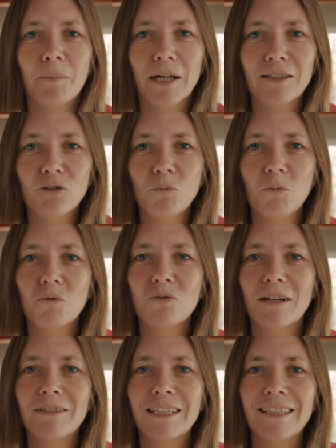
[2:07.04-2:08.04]
à partir du moment où
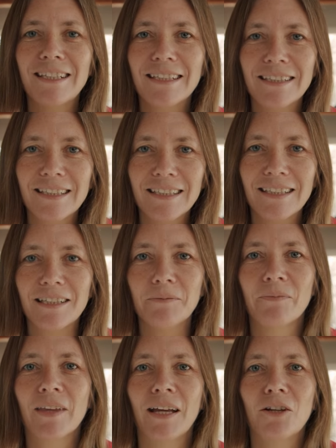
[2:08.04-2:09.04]
vous avez décidé
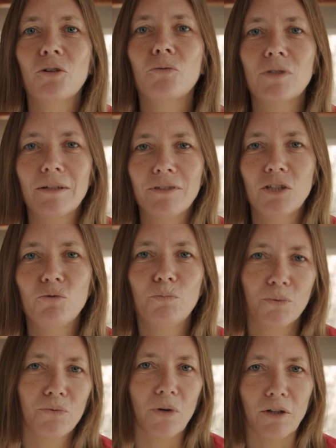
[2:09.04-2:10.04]
que vous aviez du
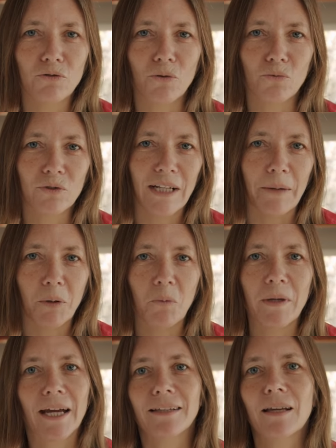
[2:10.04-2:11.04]
pouvoir sur vous. C'est la
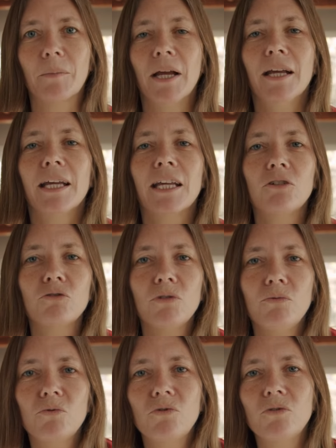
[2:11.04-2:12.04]
première étape. Et
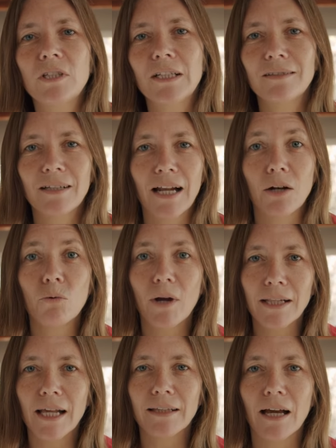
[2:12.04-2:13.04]
qu'ensuite, vous utilisez la
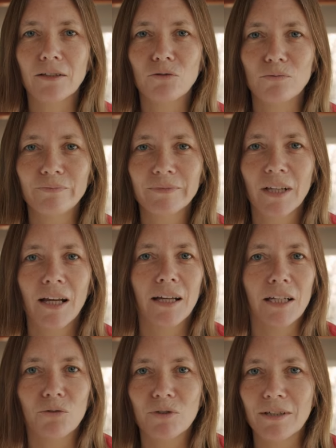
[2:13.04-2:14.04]
loi de l'attraction.
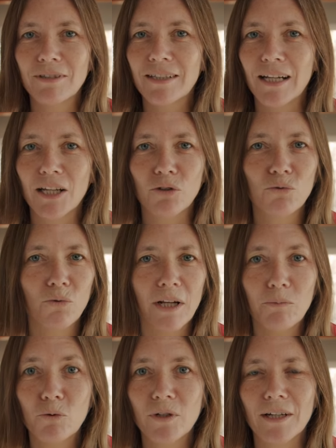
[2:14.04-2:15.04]
Et je vous invite à lire tous
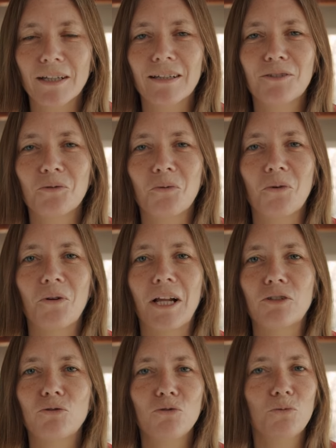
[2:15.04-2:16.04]
les bouquins qui sont euh,
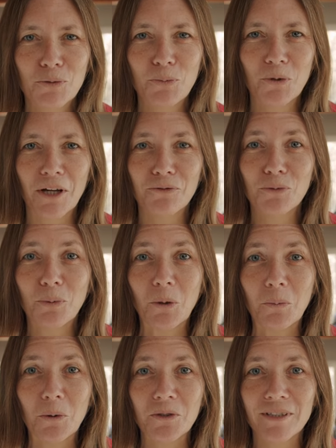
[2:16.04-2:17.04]
là-dessus. Je pourrais vous
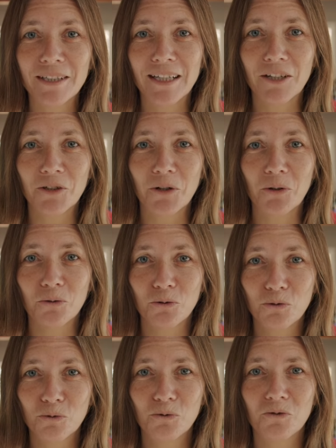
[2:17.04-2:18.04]
proposer d'ailleurs en
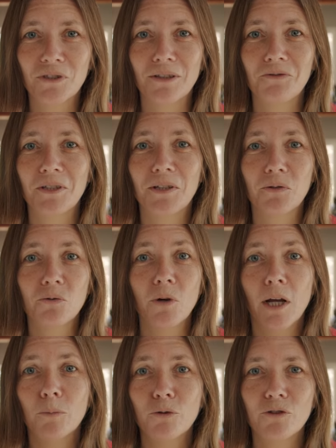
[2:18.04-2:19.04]
dessous de cette vidéo
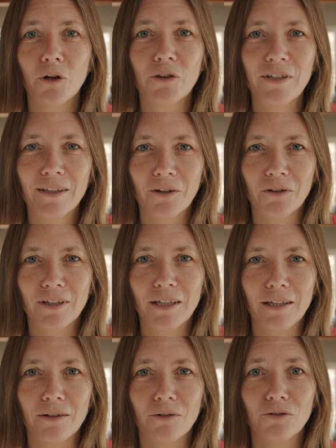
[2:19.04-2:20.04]
plusieurs titres
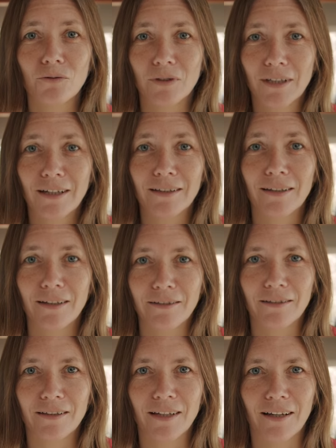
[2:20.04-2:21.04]
qui euh, sont très
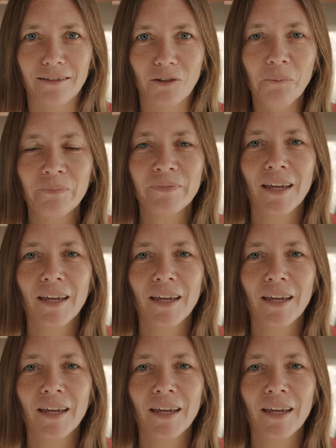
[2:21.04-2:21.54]
très intéressants.